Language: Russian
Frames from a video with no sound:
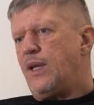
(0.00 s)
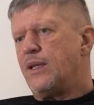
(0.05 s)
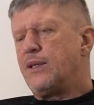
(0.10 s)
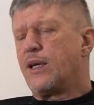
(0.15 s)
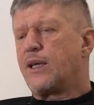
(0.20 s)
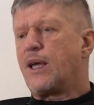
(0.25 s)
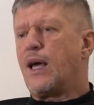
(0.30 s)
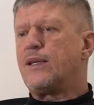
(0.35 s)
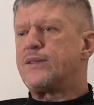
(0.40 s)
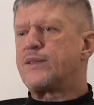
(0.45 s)

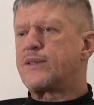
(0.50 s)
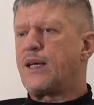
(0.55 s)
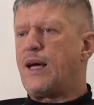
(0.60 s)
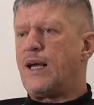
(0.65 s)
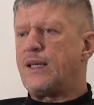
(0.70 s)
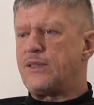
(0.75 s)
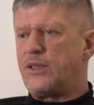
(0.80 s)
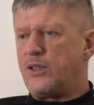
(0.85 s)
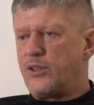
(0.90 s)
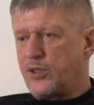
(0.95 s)
такая
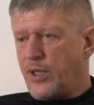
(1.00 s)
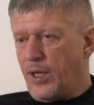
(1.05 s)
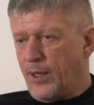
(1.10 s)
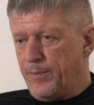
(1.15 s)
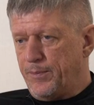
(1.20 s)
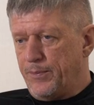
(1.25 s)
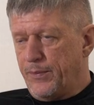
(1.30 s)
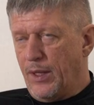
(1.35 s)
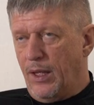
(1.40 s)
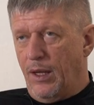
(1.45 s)

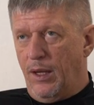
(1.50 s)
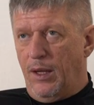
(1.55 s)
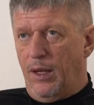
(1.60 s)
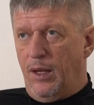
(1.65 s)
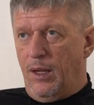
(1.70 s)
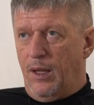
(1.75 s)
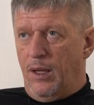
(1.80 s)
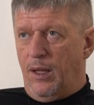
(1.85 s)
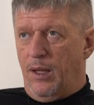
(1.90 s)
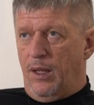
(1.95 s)
сказочка.
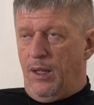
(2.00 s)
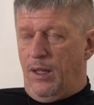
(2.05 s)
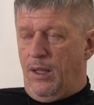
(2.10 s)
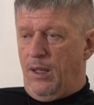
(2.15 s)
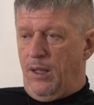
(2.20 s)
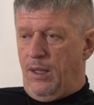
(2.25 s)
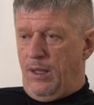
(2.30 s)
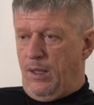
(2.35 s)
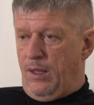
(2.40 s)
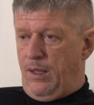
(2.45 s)

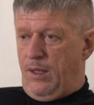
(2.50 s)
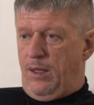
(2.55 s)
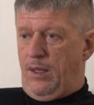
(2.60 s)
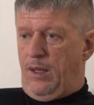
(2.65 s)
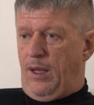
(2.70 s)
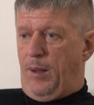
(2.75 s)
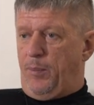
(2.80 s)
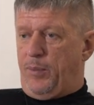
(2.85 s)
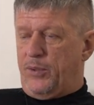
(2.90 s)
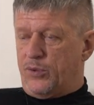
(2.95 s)

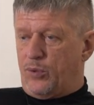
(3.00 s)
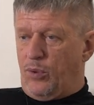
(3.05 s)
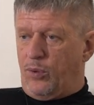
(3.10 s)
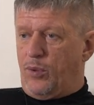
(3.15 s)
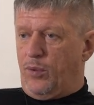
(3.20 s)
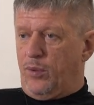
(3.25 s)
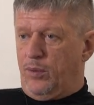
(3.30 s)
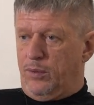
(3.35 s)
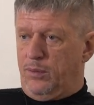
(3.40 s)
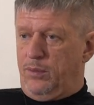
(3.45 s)
А
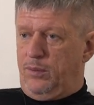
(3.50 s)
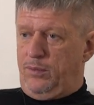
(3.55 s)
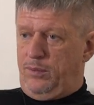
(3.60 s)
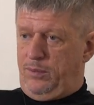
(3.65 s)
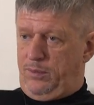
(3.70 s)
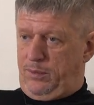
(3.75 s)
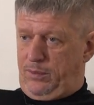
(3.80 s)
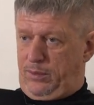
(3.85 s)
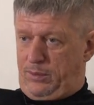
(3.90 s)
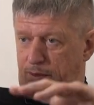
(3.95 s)
поскольку
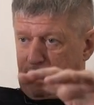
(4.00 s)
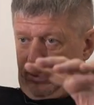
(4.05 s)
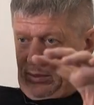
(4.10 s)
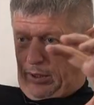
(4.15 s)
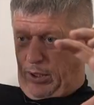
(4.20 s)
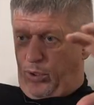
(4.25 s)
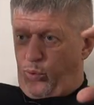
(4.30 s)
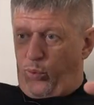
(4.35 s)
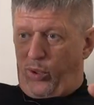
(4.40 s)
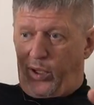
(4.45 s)

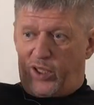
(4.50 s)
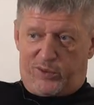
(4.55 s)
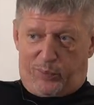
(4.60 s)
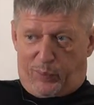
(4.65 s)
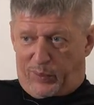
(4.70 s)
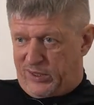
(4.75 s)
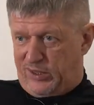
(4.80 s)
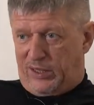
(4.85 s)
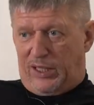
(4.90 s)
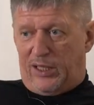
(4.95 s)
огурец в
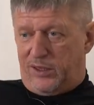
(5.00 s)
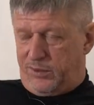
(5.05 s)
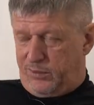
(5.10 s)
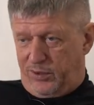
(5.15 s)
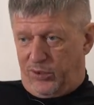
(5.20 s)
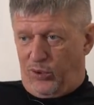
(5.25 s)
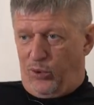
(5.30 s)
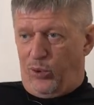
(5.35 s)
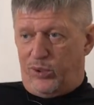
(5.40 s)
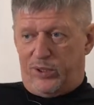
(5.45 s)

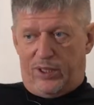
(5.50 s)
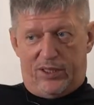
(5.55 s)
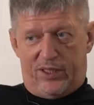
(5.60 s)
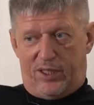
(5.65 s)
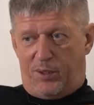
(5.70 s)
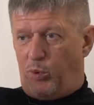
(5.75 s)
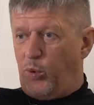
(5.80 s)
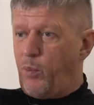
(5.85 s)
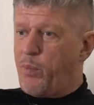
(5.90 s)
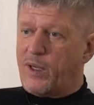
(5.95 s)
пространстве гнется, а
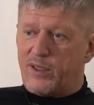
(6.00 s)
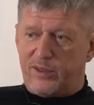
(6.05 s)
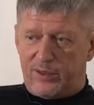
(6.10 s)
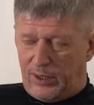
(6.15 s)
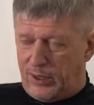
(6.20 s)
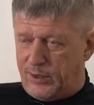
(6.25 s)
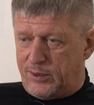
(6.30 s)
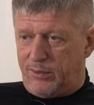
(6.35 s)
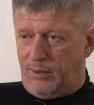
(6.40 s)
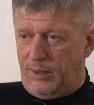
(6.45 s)
самого
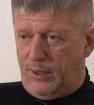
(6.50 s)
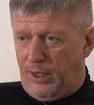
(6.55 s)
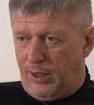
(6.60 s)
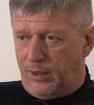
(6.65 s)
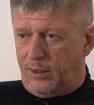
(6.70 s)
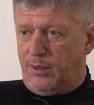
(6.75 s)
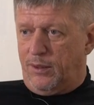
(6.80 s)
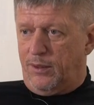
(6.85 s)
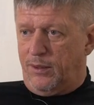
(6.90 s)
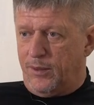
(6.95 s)
пространства
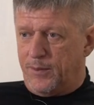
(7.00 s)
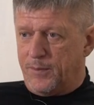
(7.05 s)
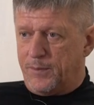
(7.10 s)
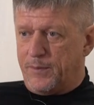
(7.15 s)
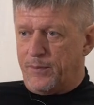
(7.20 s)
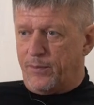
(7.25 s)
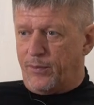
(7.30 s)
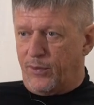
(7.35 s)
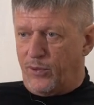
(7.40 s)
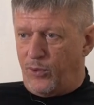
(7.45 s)
нет,
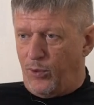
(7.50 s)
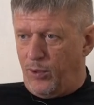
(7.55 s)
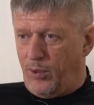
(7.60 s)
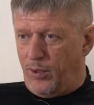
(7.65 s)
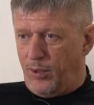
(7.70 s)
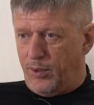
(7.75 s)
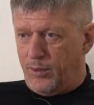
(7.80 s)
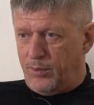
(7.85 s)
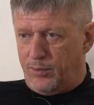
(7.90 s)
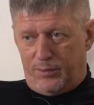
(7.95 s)

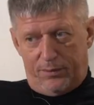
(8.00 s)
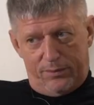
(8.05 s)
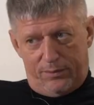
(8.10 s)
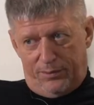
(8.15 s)
то